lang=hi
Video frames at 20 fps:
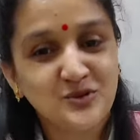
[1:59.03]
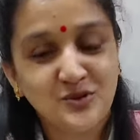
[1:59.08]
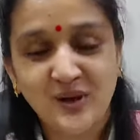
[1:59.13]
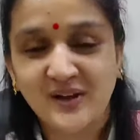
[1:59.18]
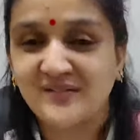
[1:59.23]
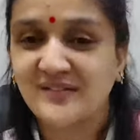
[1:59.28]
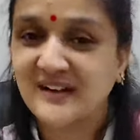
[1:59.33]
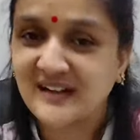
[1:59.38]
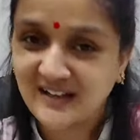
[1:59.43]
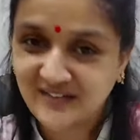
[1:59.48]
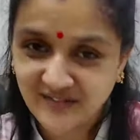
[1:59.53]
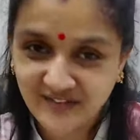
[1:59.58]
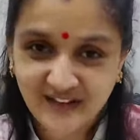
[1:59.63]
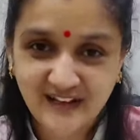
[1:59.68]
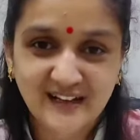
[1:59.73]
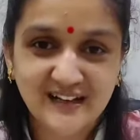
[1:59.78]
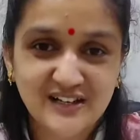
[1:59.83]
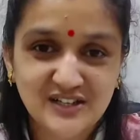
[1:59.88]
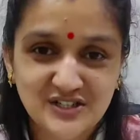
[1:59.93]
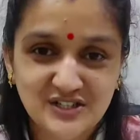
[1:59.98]
तो आई विल
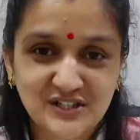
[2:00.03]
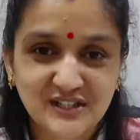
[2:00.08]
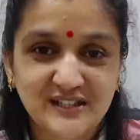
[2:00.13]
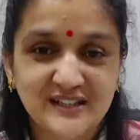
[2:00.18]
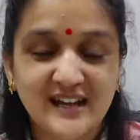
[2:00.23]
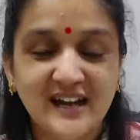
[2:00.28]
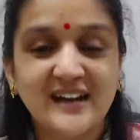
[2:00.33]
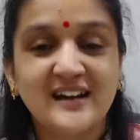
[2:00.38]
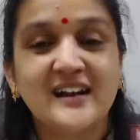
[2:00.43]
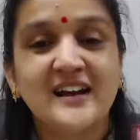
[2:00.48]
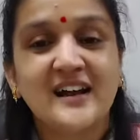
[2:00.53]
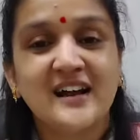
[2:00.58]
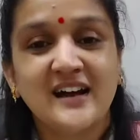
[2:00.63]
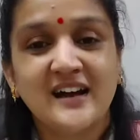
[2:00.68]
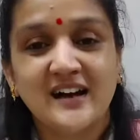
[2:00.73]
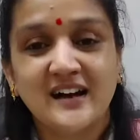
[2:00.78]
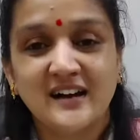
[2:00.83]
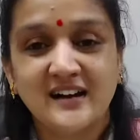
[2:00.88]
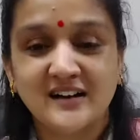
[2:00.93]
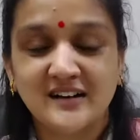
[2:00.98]
डेफिनेटली शेयर दैट
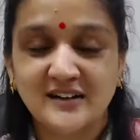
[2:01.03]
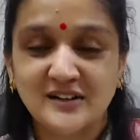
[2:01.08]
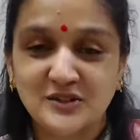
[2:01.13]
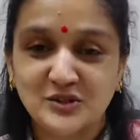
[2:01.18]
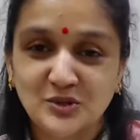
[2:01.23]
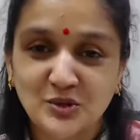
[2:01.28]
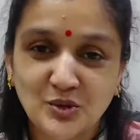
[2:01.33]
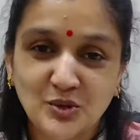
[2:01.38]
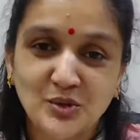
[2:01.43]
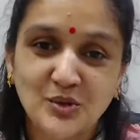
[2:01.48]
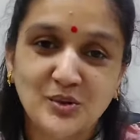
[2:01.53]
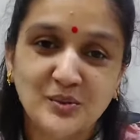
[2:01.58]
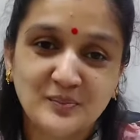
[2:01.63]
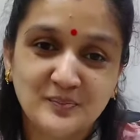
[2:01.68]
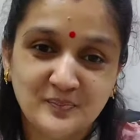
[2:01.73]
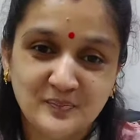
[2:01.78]
तो